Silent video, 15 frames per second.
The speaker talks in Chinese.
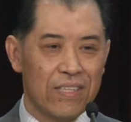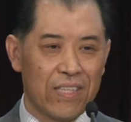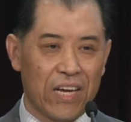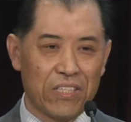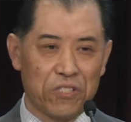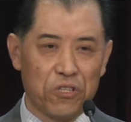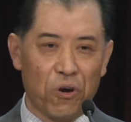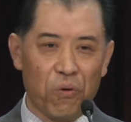
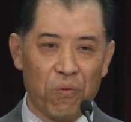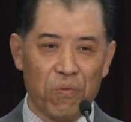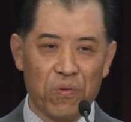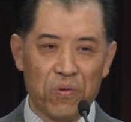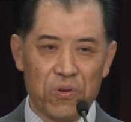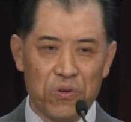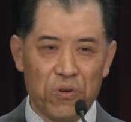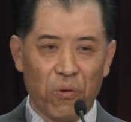他从
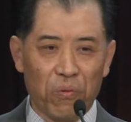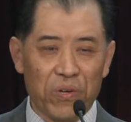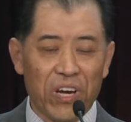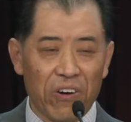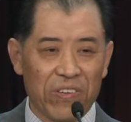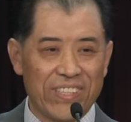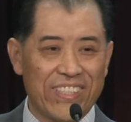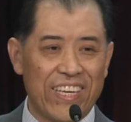荣
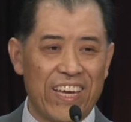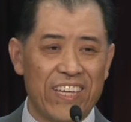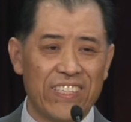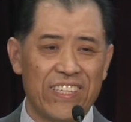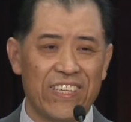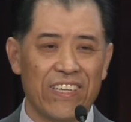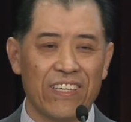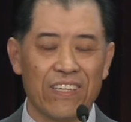耀的天
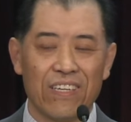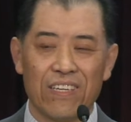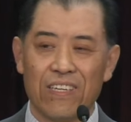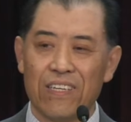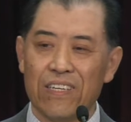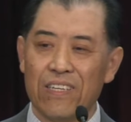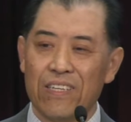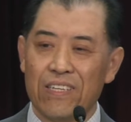庭
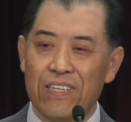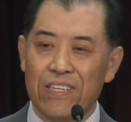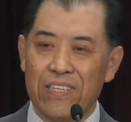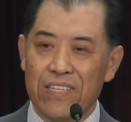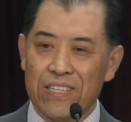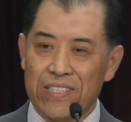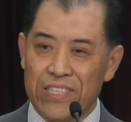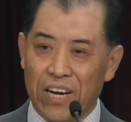
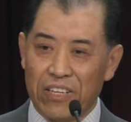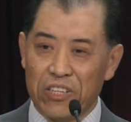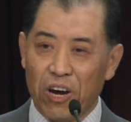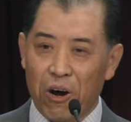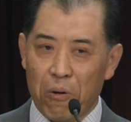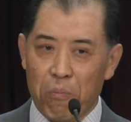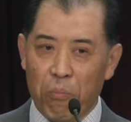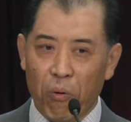降
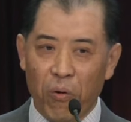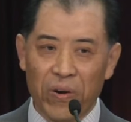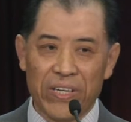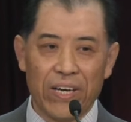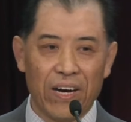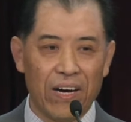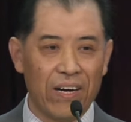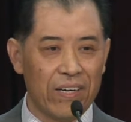到伯
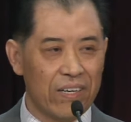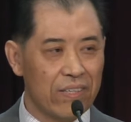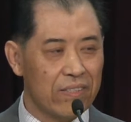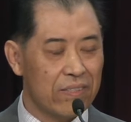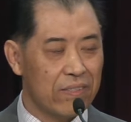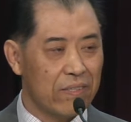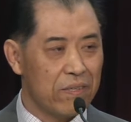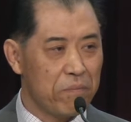利恒
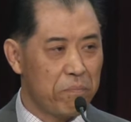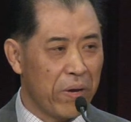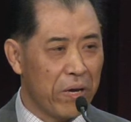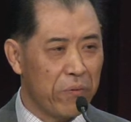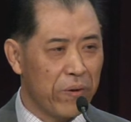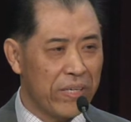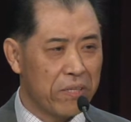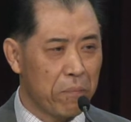
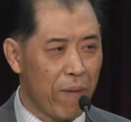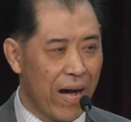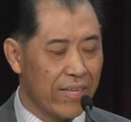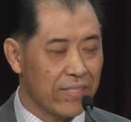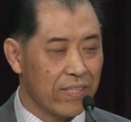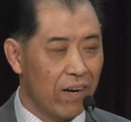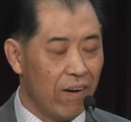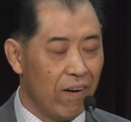卑微的马
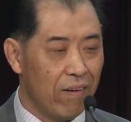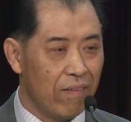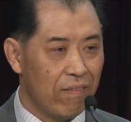槽，